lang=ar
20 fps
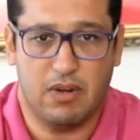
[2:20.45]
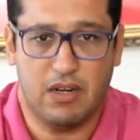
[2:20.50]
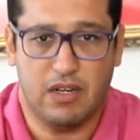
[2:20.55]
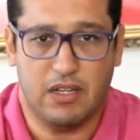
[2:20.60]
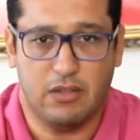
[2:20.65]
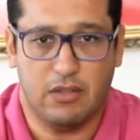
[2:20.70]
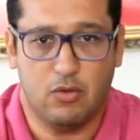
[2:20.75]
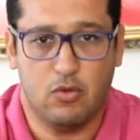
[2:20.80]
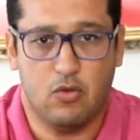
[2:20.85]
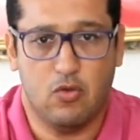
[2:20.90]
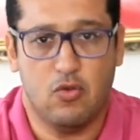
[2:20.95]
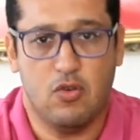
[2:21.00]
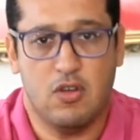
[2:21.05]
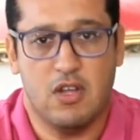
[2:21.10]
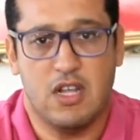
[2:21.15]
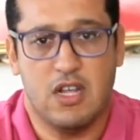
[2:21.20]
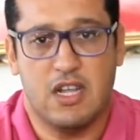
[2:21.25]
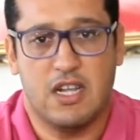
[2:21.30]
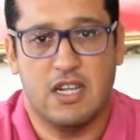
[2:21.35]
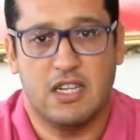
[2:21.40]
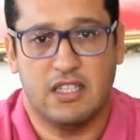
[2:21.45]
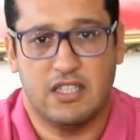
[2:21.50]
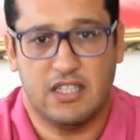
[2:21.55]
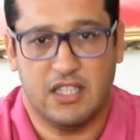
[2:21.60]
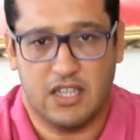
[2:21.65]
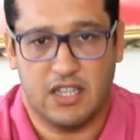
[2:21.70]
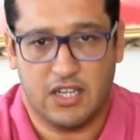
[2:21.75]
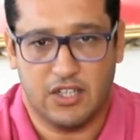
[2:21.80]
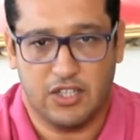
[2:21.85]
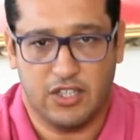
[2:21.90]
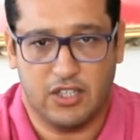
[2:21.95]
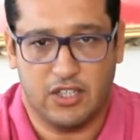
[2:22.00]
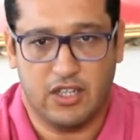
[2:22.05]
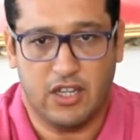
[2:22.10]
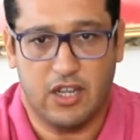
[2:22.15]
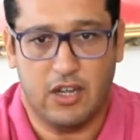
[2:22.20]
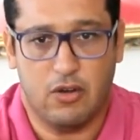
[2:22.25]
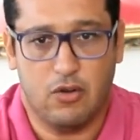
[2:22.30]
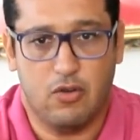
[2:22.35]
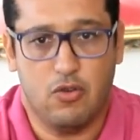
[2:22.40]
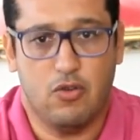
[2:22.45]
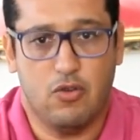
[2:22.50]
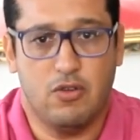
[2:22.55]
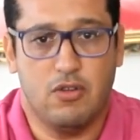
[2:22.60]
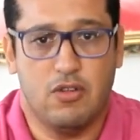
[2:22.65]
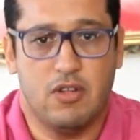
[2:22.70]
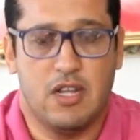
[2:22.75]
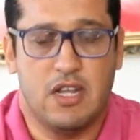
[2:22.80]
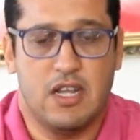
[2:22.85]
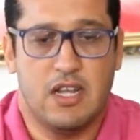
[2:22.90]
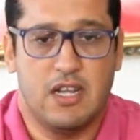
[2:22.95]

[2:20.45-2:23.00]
بليطو السي رشيد كحلون